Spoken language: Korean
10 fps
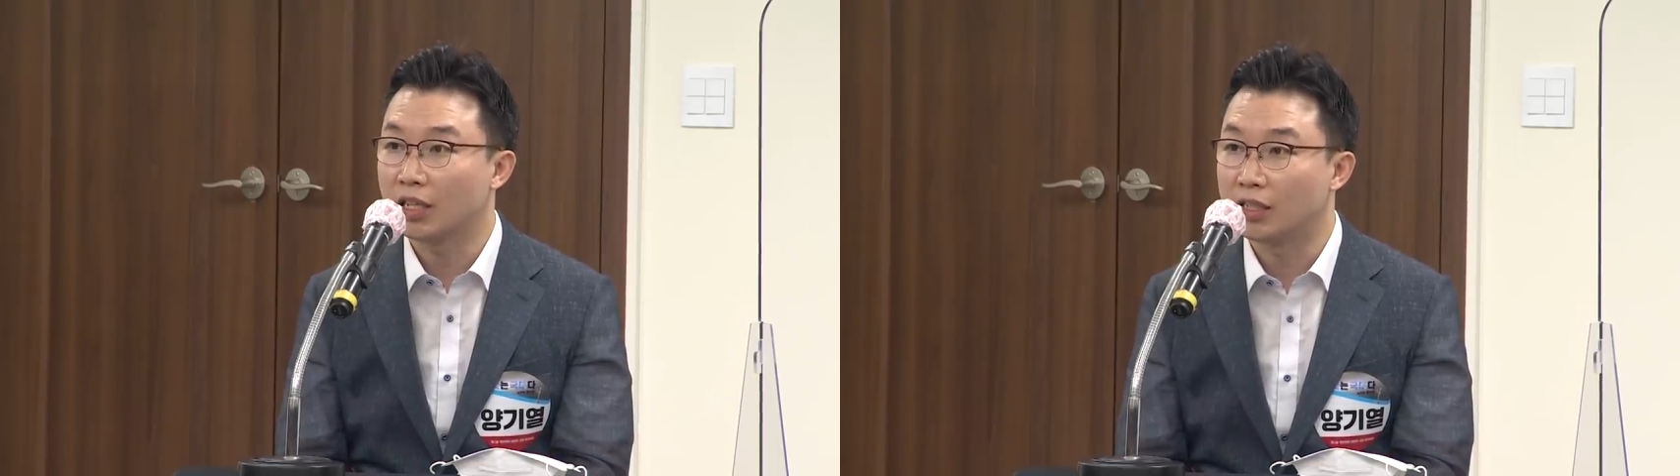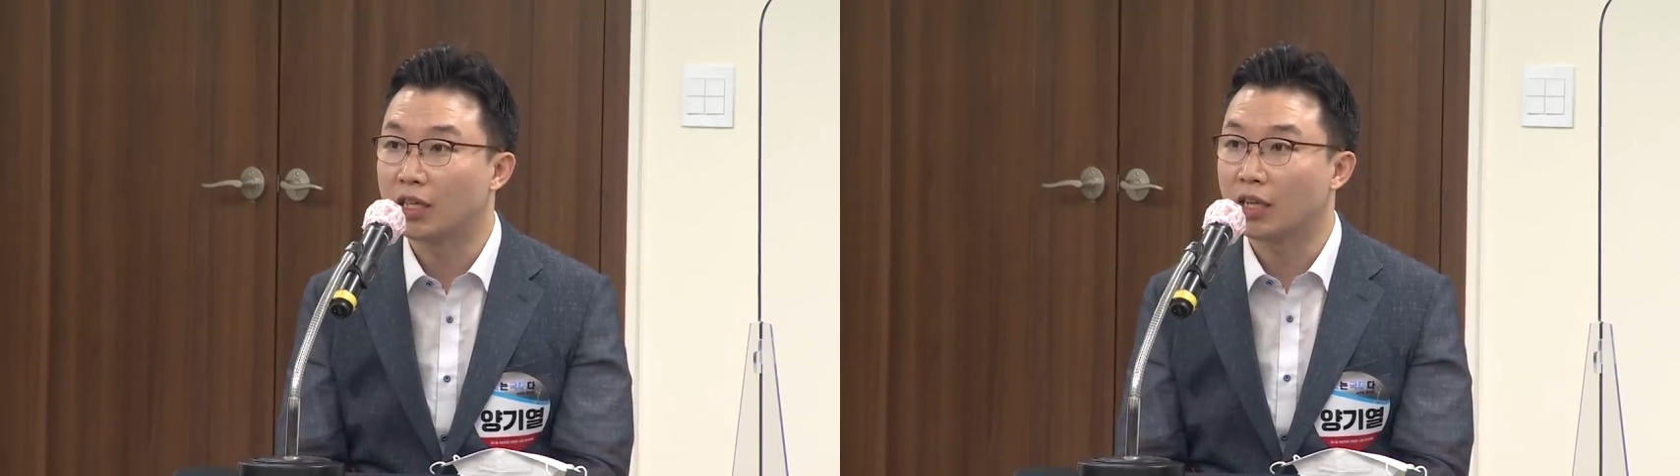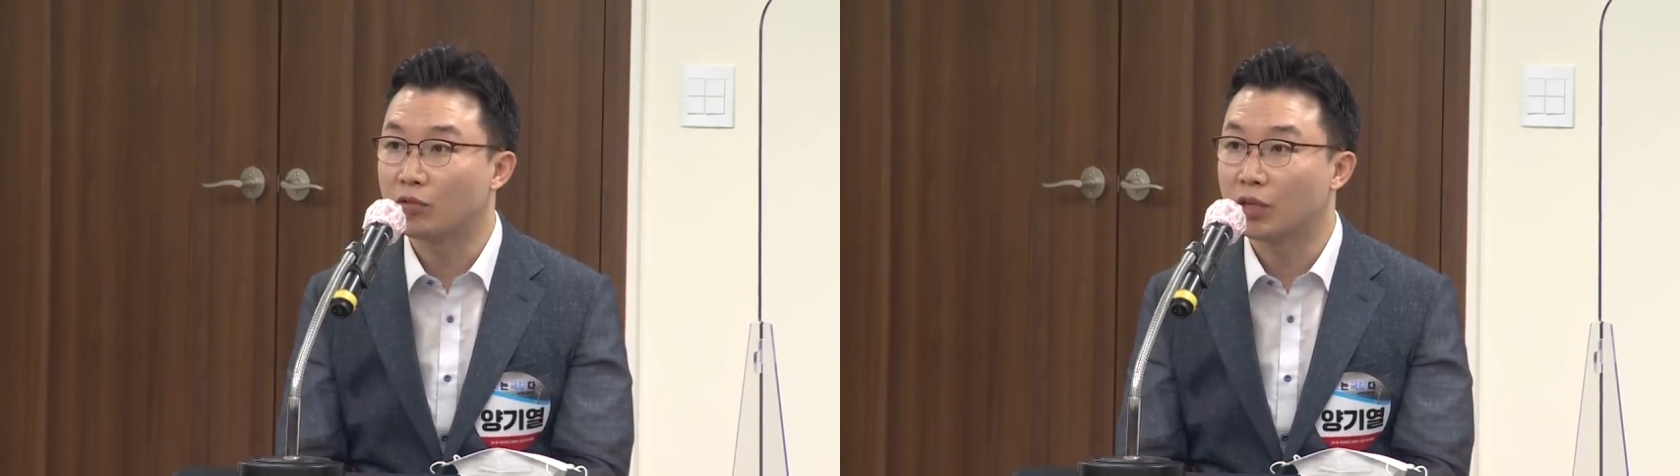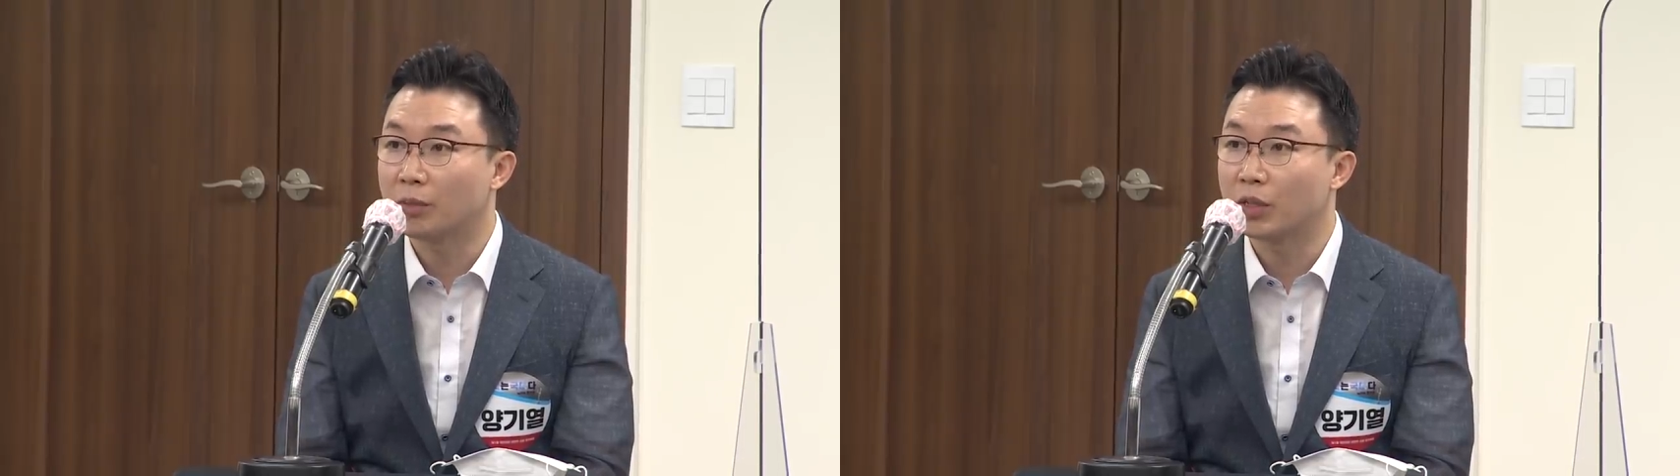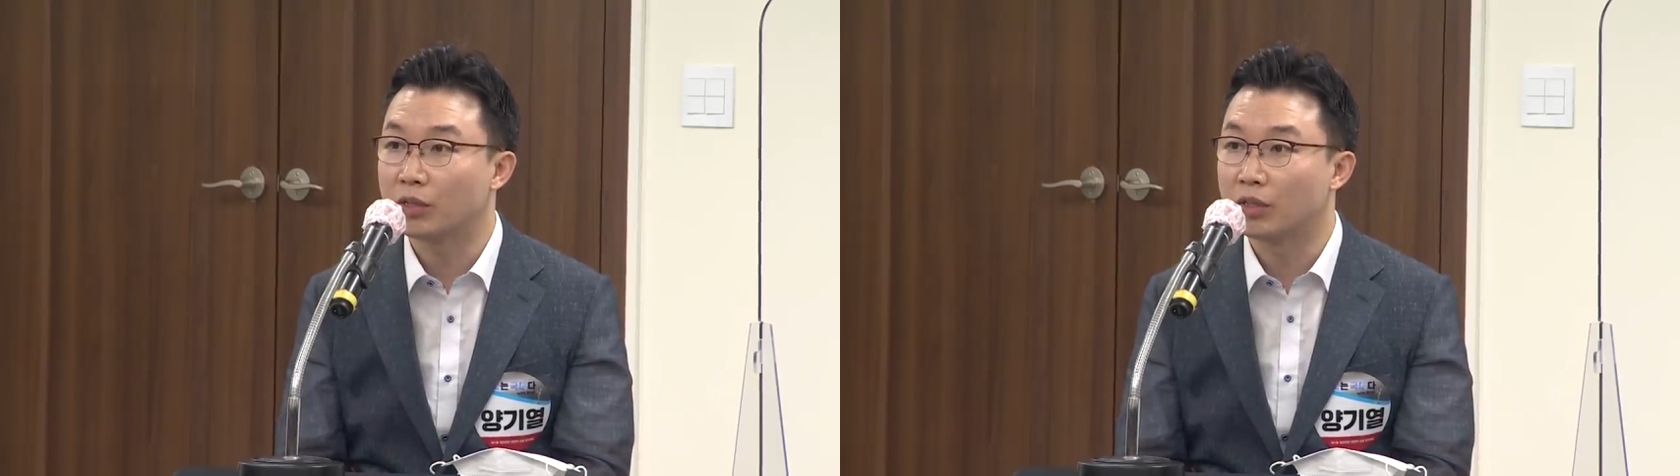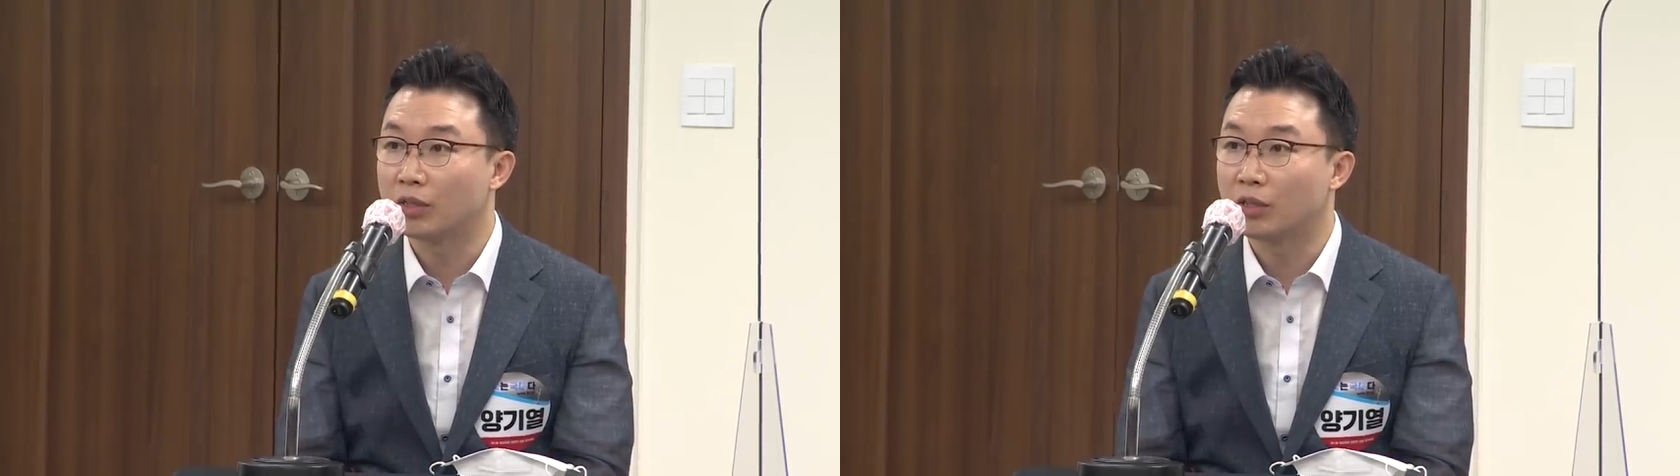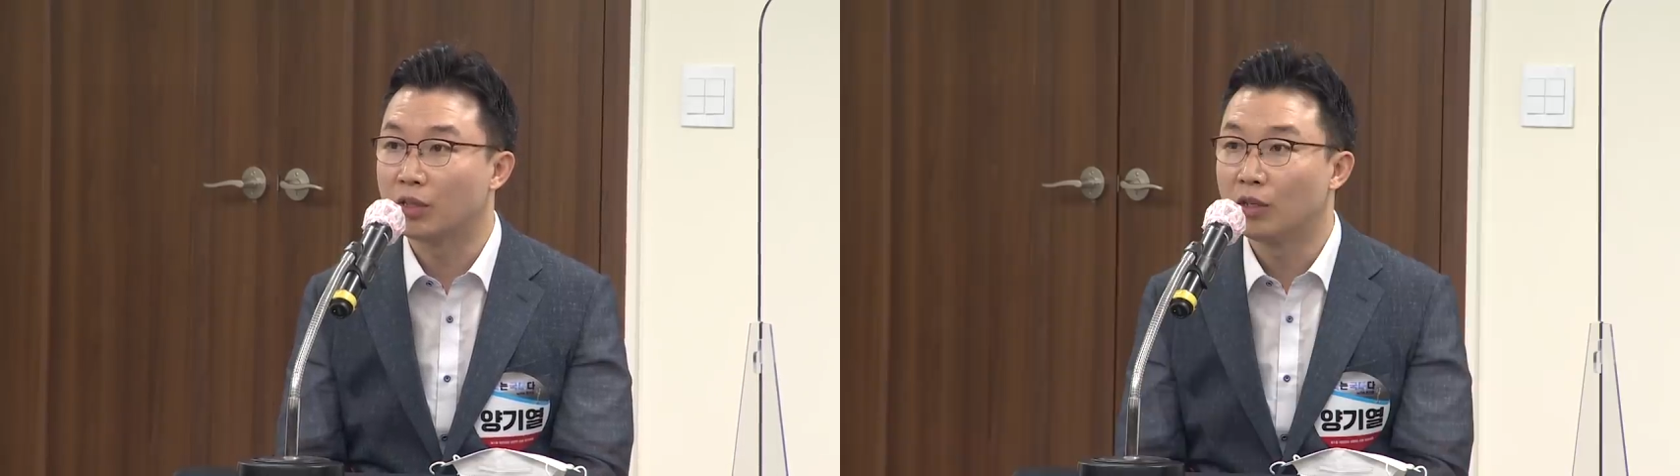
인사라고 하면은